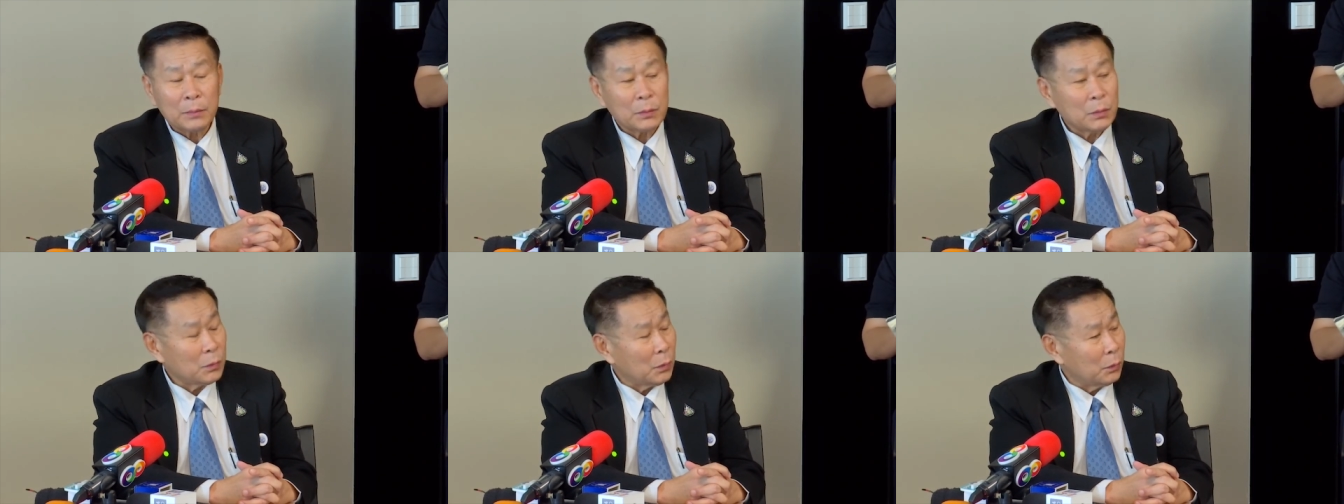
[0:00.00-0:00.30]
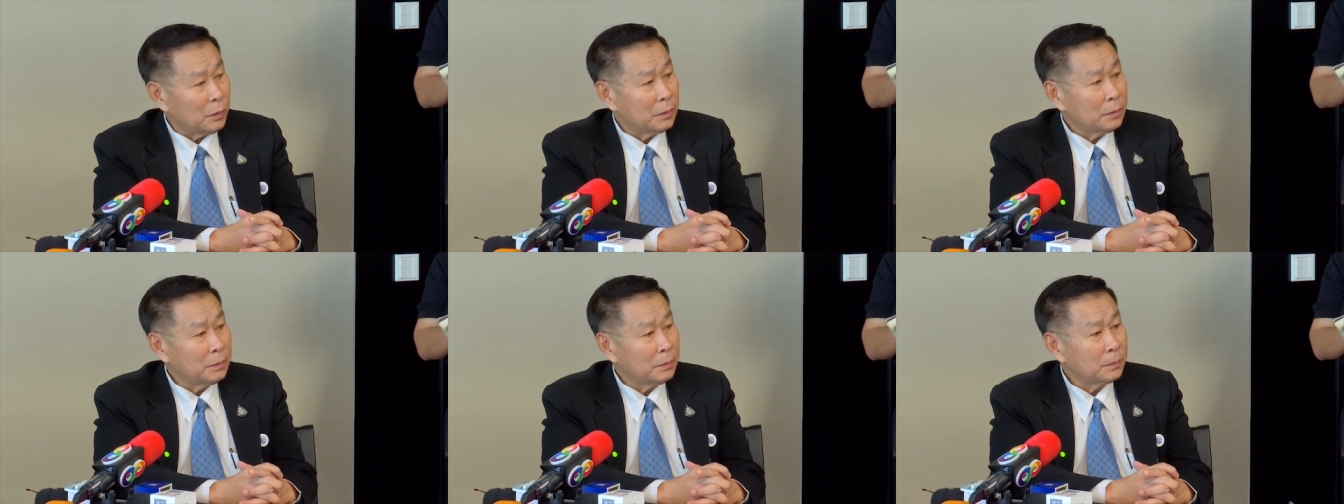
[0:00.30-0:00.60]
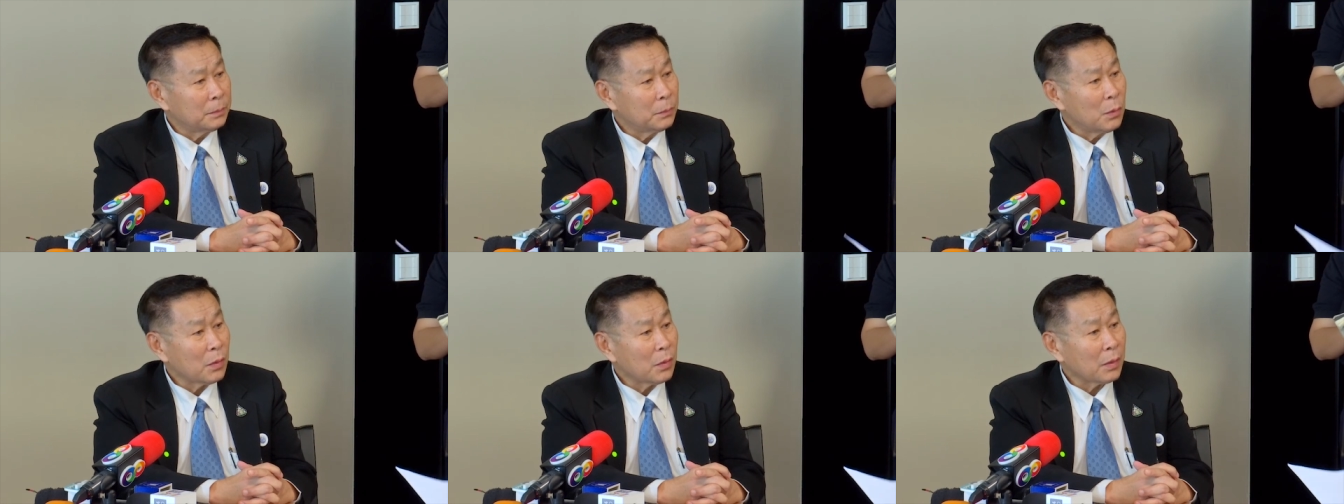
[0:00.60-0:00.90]
สนุน
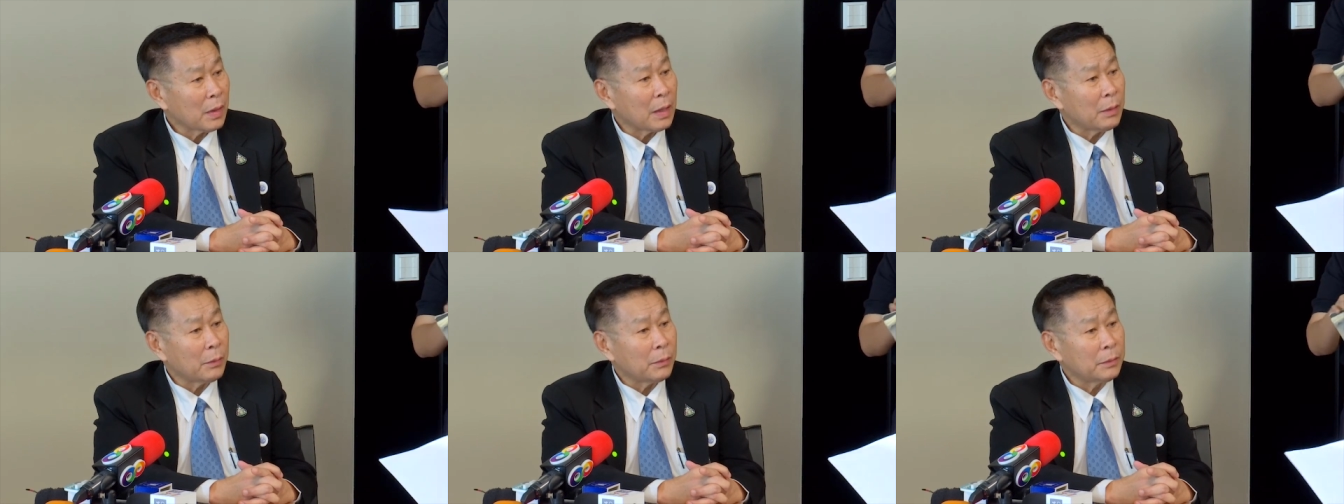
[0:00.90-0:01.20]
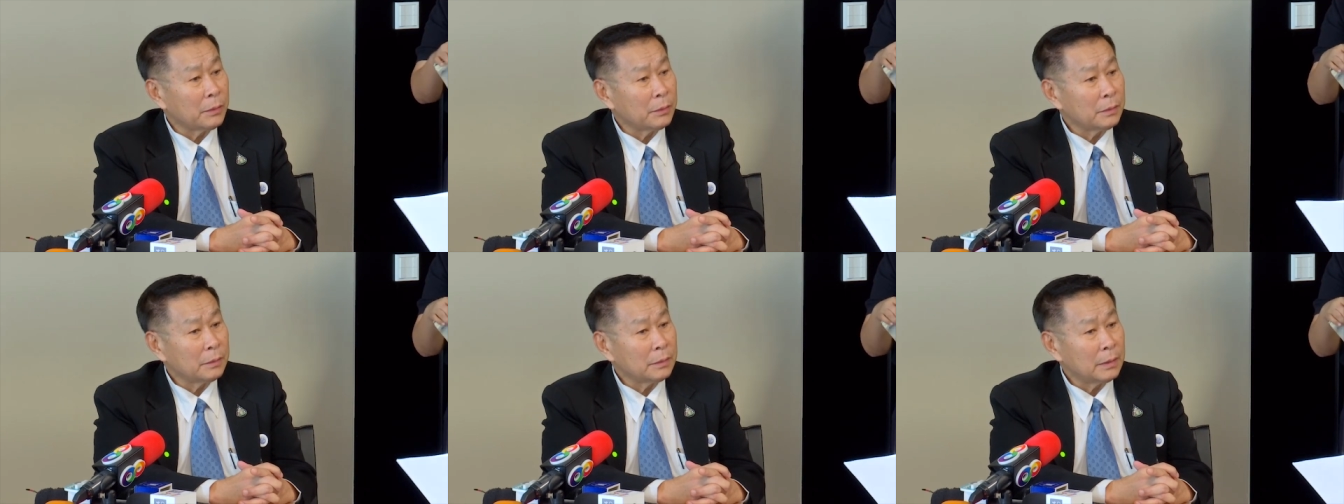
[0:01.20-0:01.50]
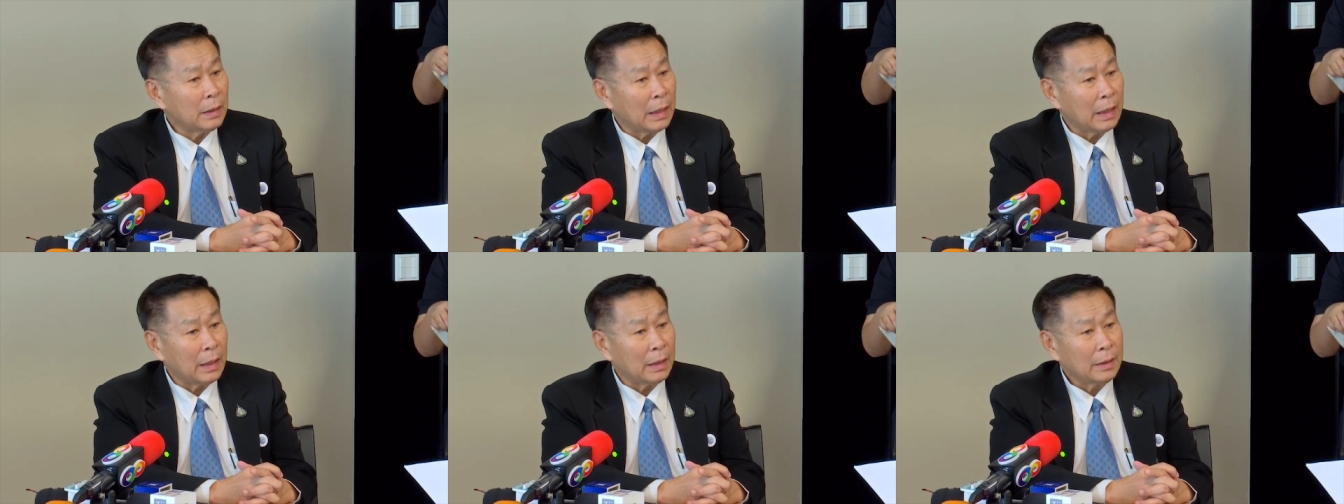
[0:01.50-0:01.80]
พวกเรา
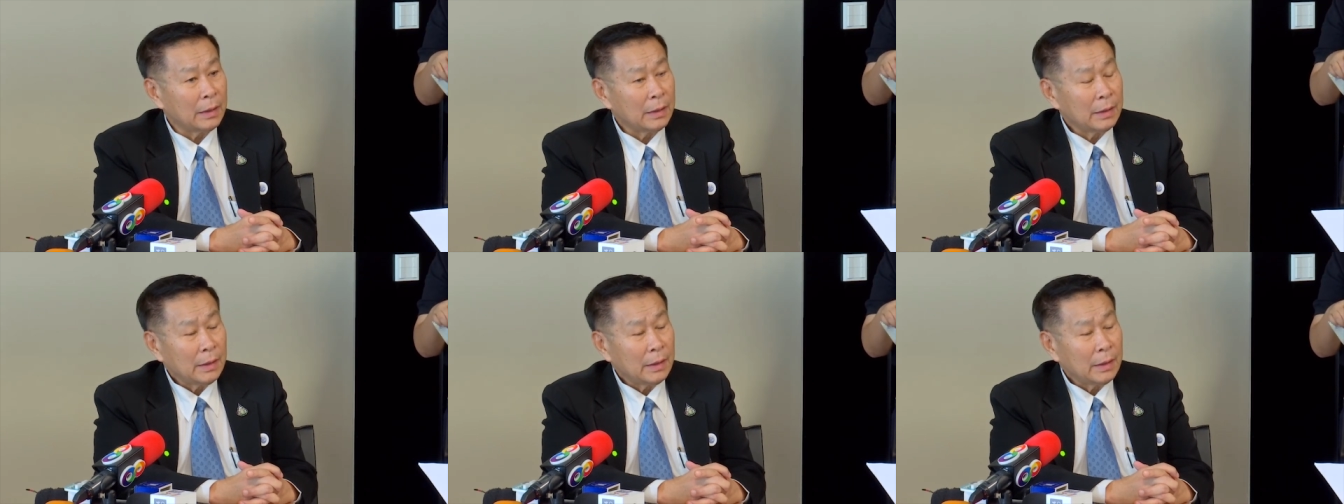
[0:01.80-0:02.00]
นะฮะ